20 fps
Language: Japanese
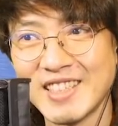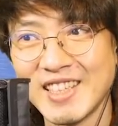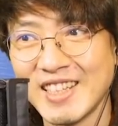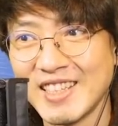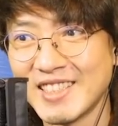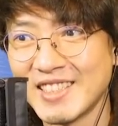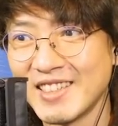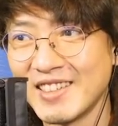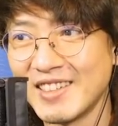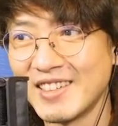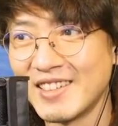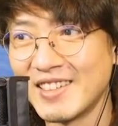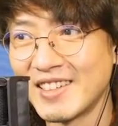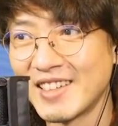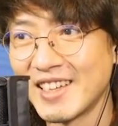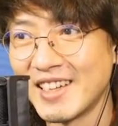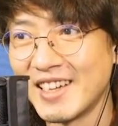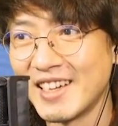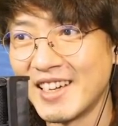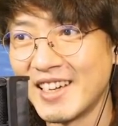したでしょ
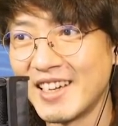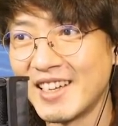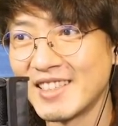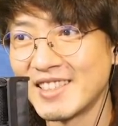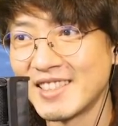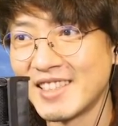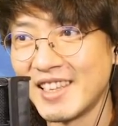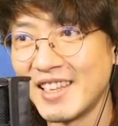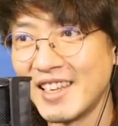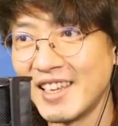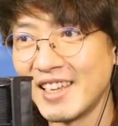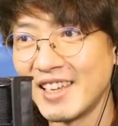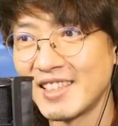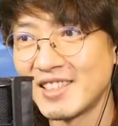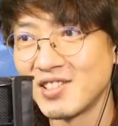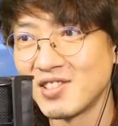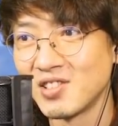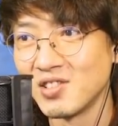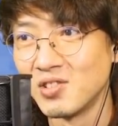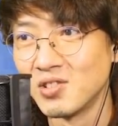うか。つってね、
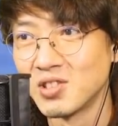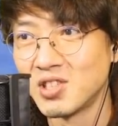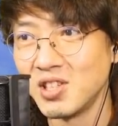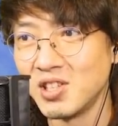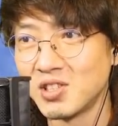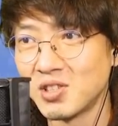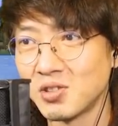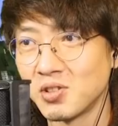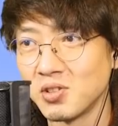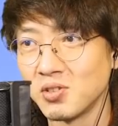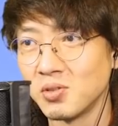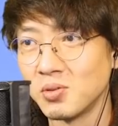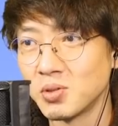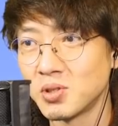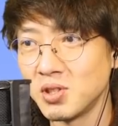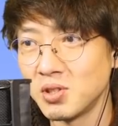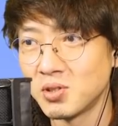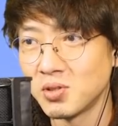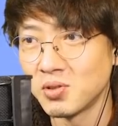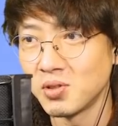ちょっとお尻ちょっと
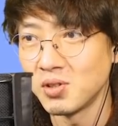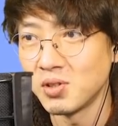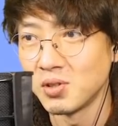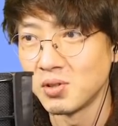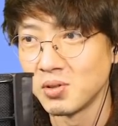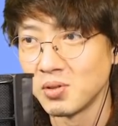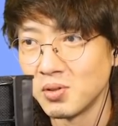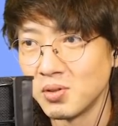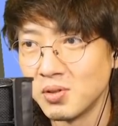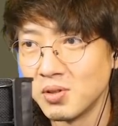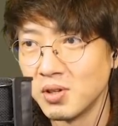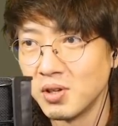出てるよ。